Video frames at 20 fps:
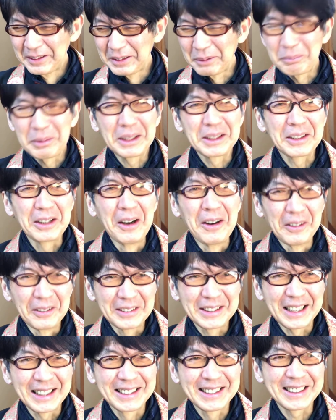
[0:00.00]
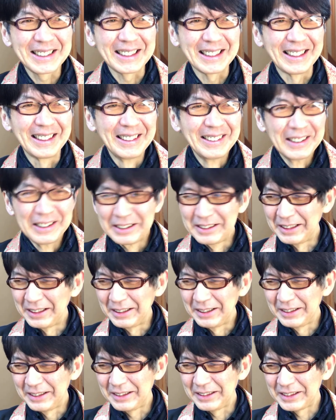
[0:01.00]
で勉強大好き
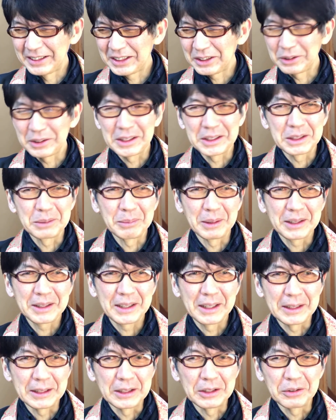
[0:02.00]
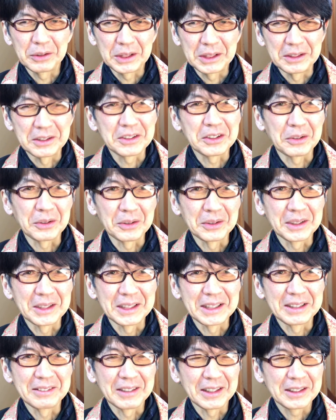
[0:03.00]
な人たちばっかり4人揃って
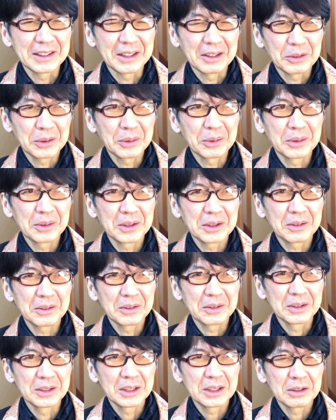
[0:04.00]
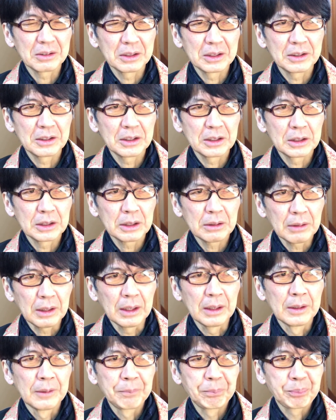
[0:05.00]
しまった男のことに人については、